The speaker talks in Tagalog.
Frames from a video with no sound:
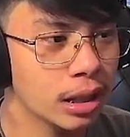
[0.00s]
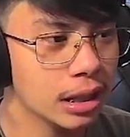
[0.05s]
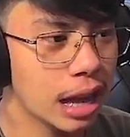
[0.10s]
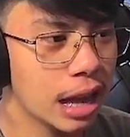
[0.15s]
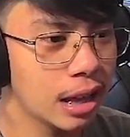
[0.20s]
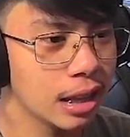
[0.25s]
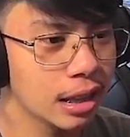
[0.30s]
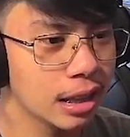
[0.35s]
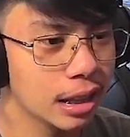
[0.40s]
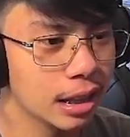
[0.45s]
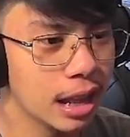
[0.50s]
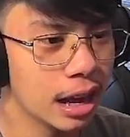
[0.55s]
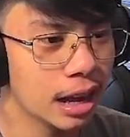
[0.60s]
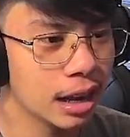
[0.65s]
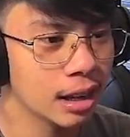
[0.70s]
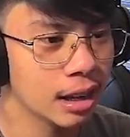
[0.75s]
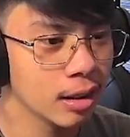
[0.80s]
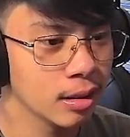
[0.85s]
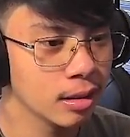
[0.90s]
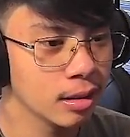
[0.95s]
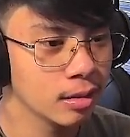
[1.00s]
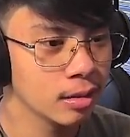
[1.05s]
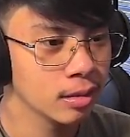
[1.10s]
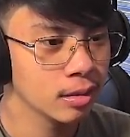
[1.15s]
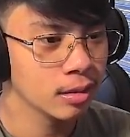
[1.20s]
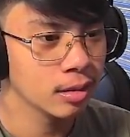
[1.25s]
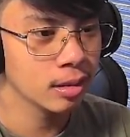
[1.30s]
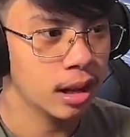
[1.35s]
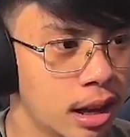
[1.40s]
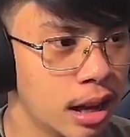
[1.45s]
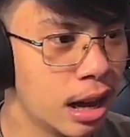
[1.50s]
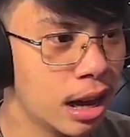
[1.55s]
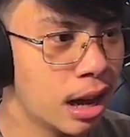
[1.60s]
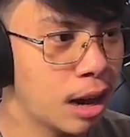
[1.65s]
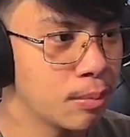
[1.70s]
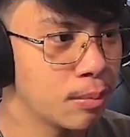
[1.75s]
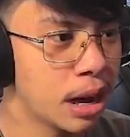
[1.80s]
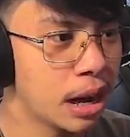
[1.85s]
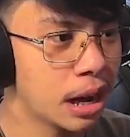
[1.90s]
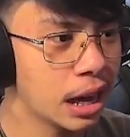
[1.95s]
na tayo dyan ng
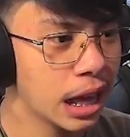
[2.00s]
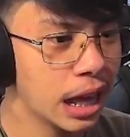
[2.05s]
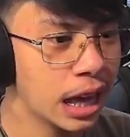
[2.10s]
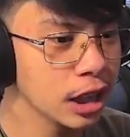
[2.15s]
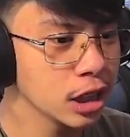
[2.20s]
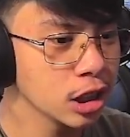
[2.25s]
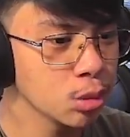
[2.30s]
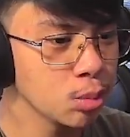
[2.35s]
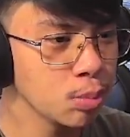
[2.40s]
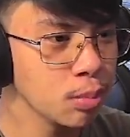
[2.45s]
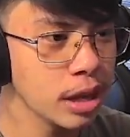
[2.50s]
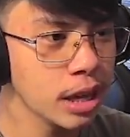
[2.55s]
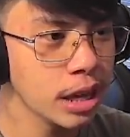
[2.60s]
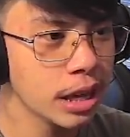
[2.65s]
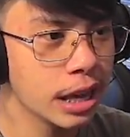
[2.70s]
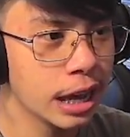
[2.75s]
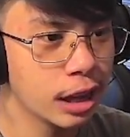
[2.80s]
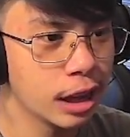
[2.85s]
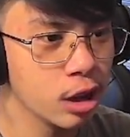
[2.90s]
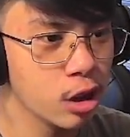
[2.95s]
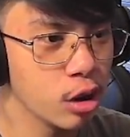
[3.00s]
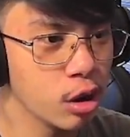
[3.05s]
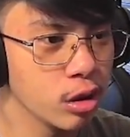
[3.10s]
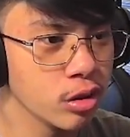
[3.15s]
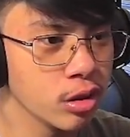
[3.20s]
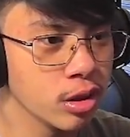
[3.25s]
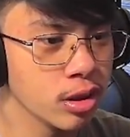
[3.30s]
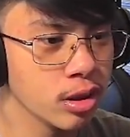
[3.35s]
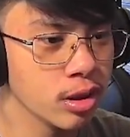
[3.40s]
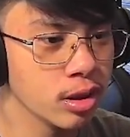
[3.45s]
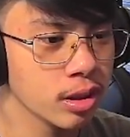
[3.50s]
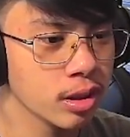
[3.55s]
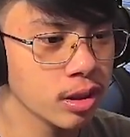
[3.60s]
uh, pang XP, ganun.